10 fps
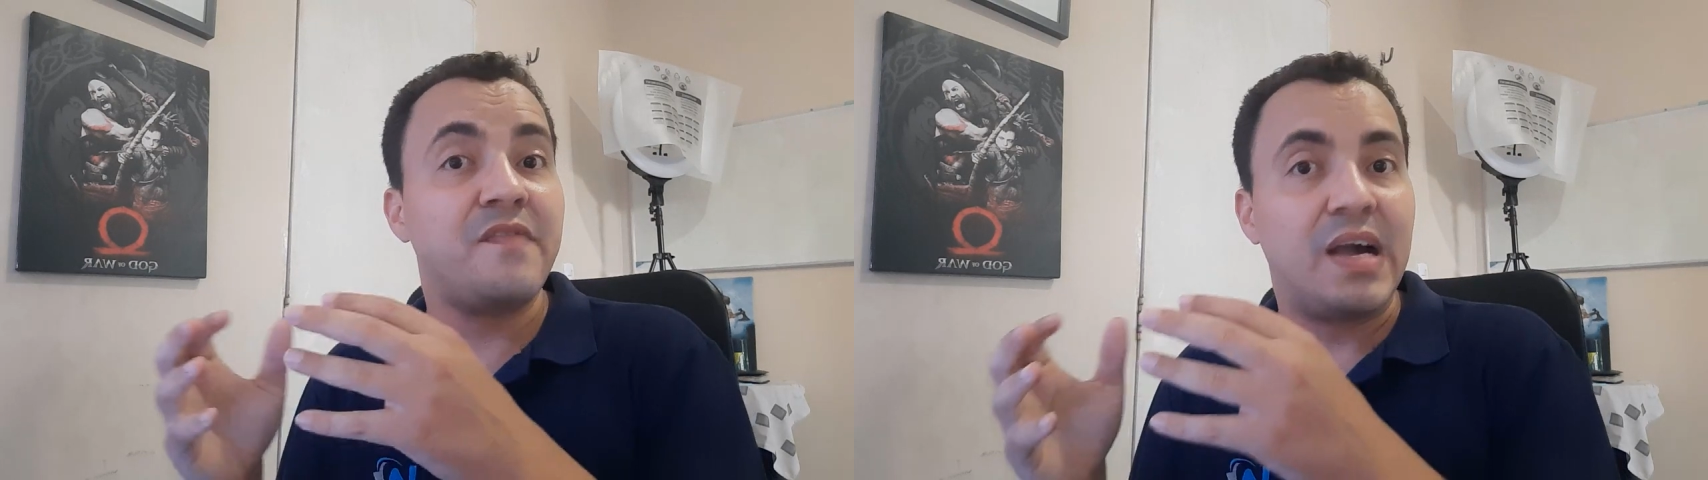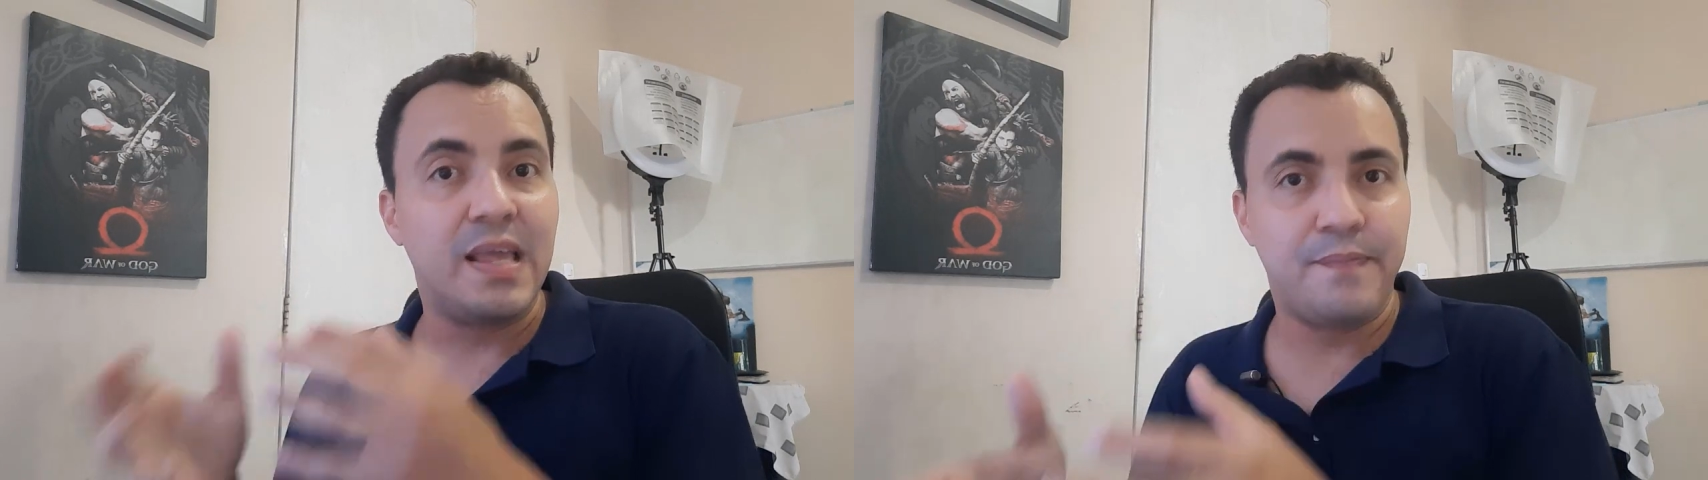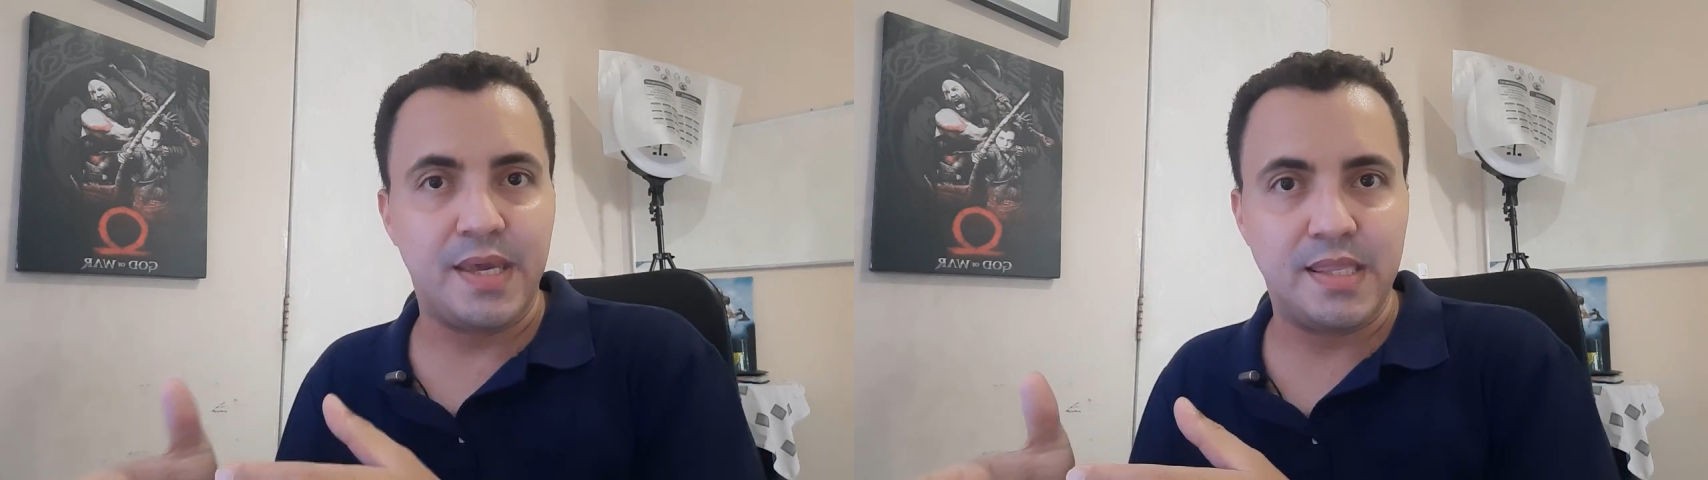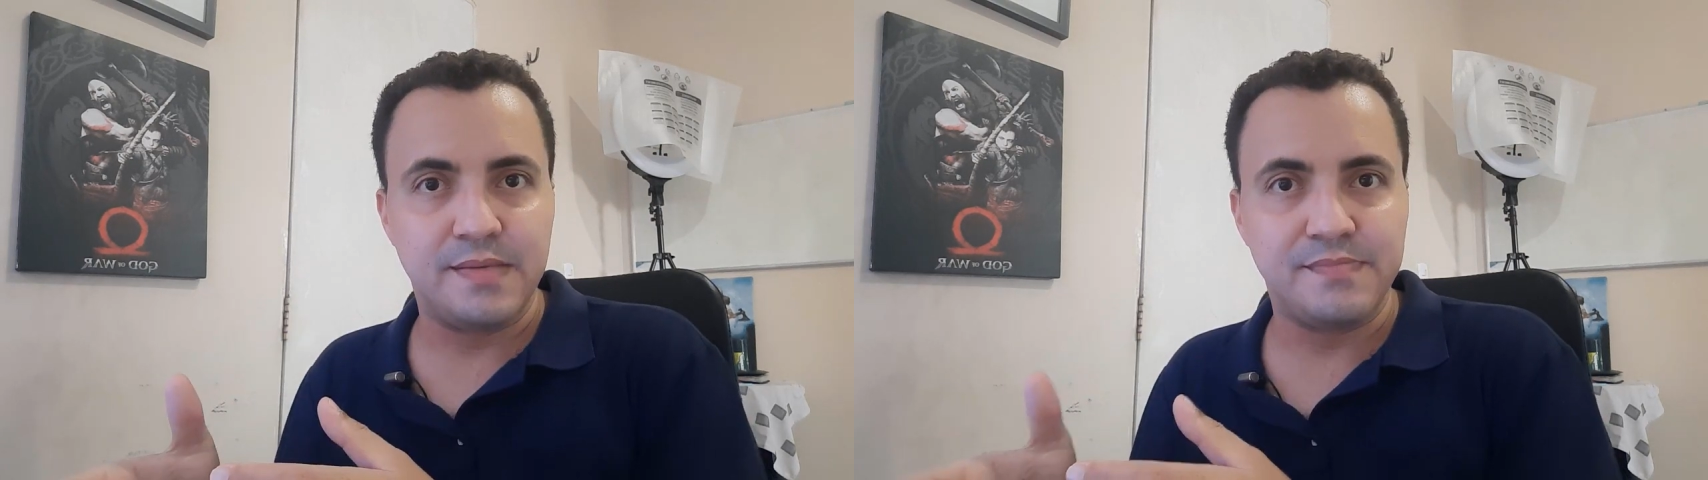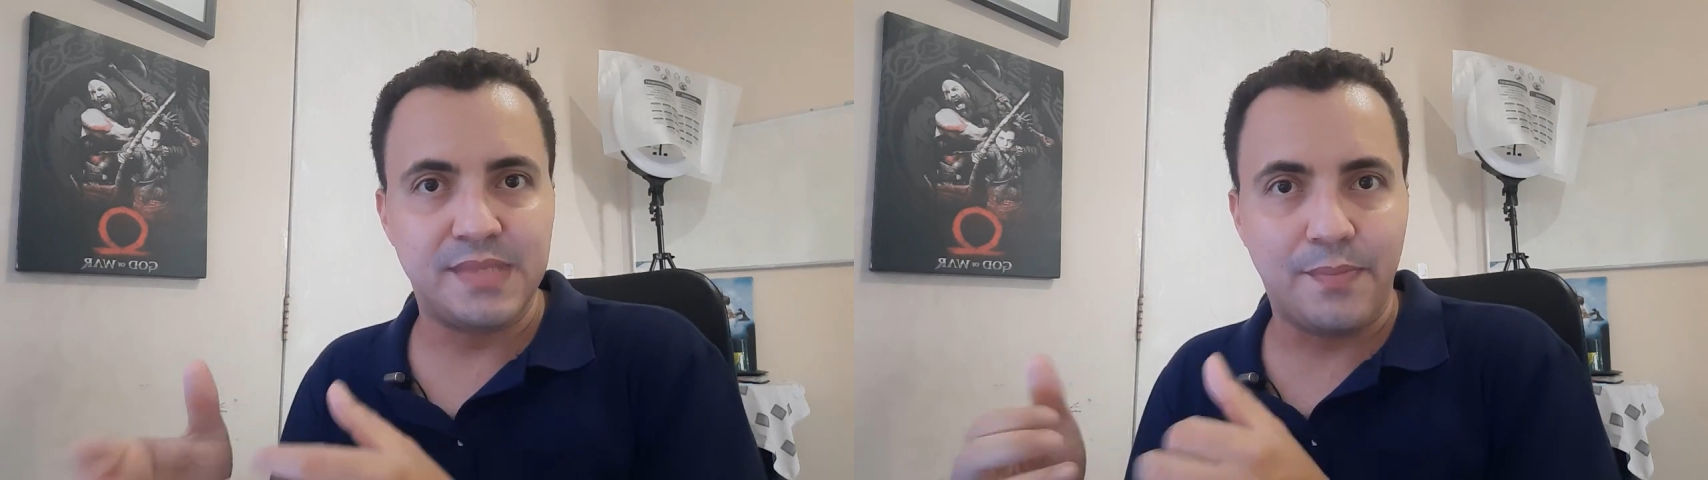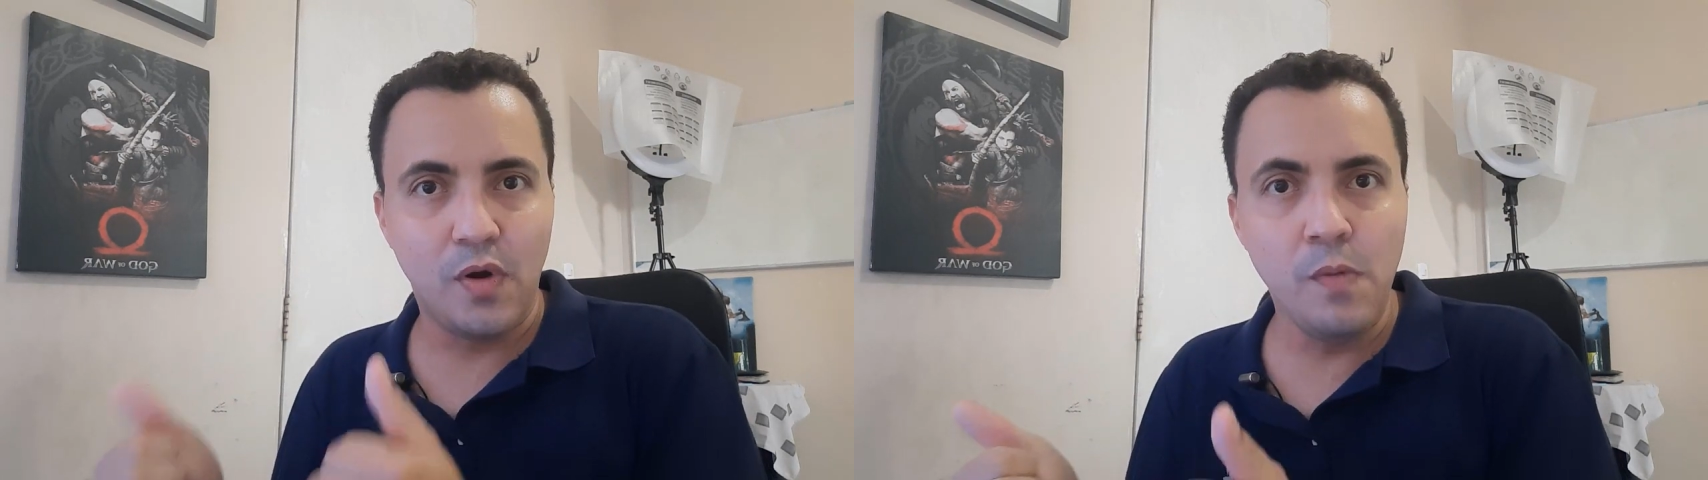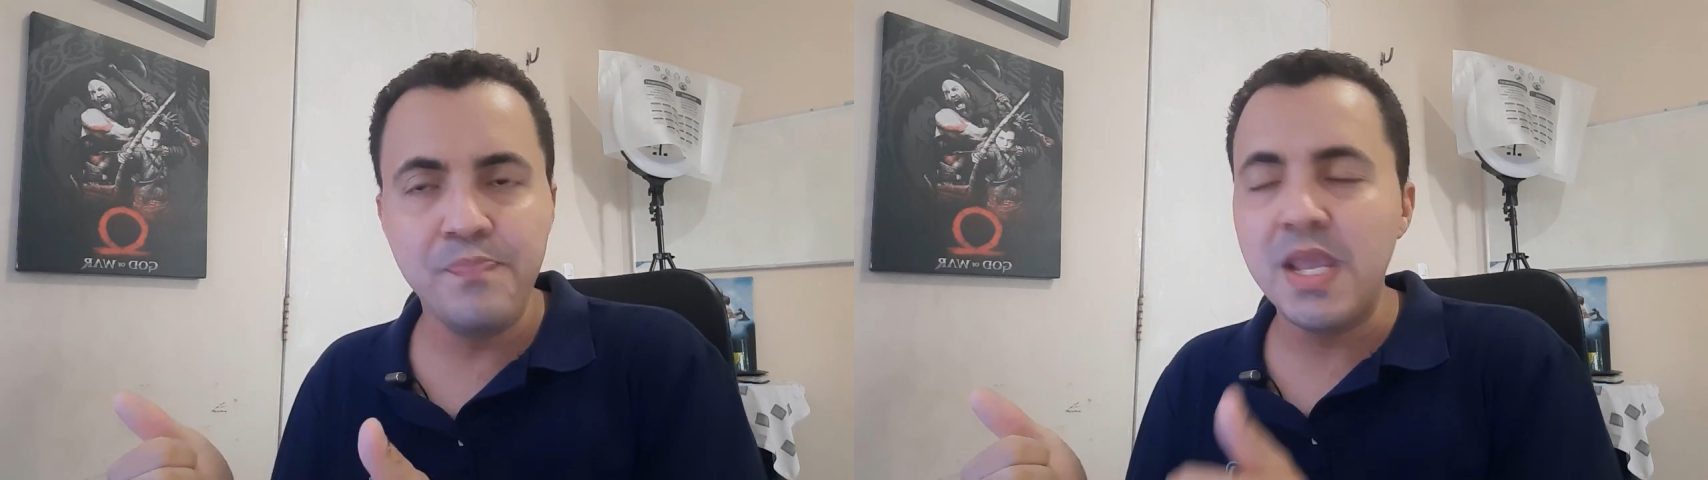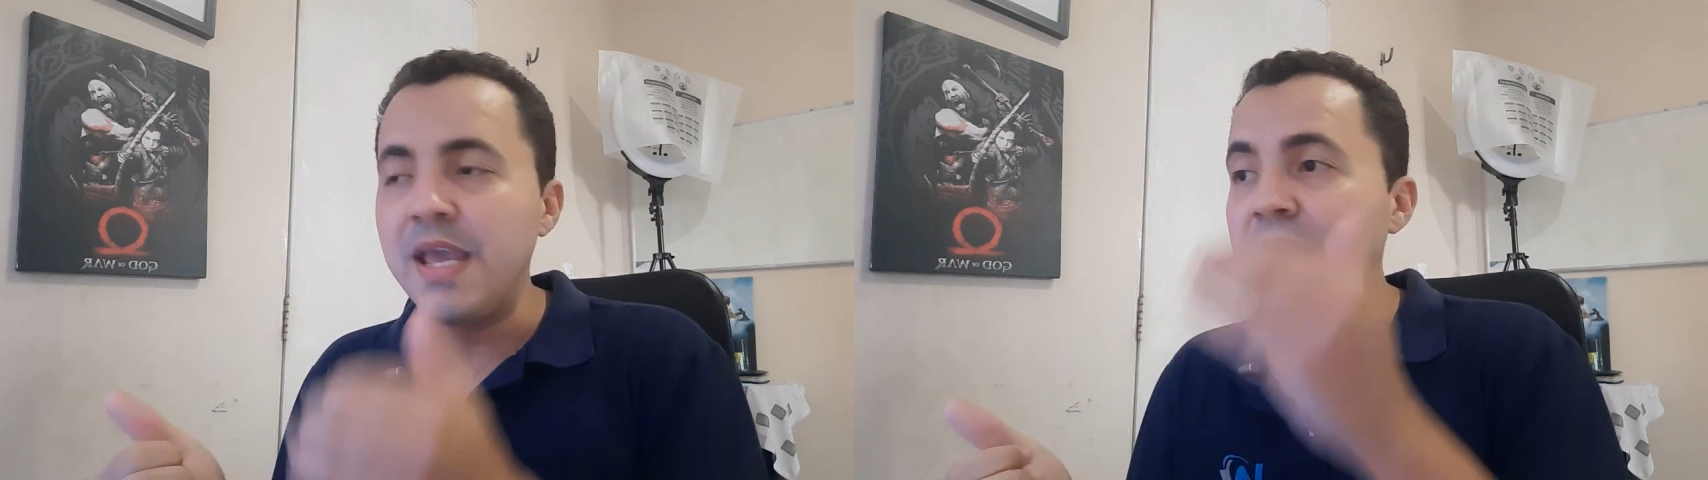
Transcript: vale a pena, tá bom?